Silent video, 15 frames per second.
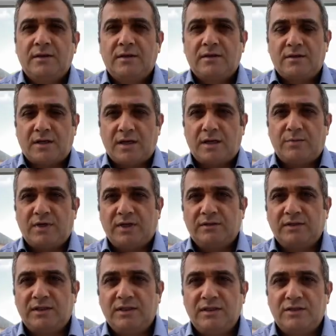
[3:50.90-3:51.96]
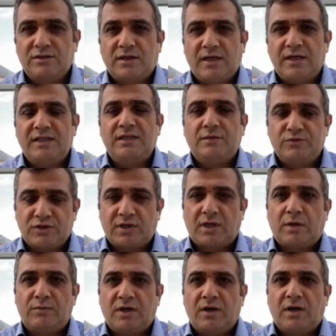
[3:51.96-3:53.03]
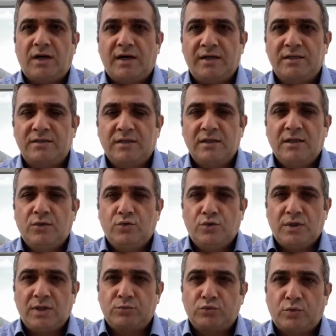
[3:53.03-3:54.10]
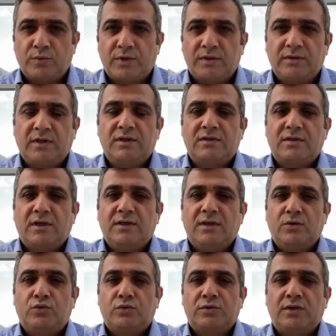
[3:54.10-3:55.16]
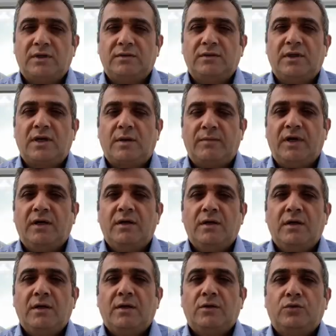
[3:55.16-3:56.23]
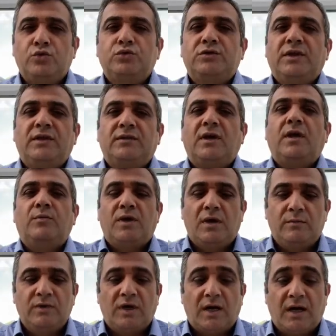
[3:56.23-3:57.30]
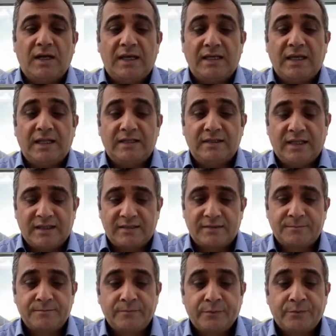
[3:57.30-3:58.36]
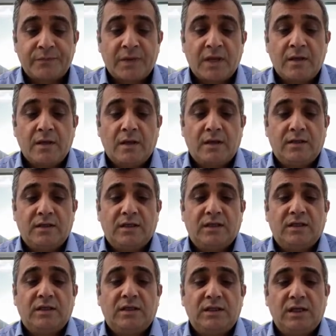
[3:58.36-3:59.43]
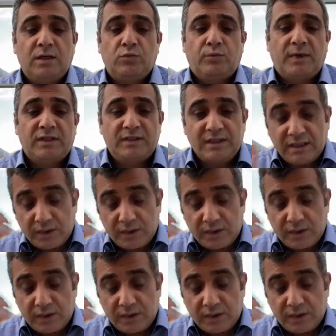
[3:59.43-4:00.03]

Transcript: Karabağ'daki işgal edilmiş Karabağ hariç önemli topraklar işgalden kurtardılar ama Rusya'ya daha bağımlı hale geldiler. Ee, yine bu maddeye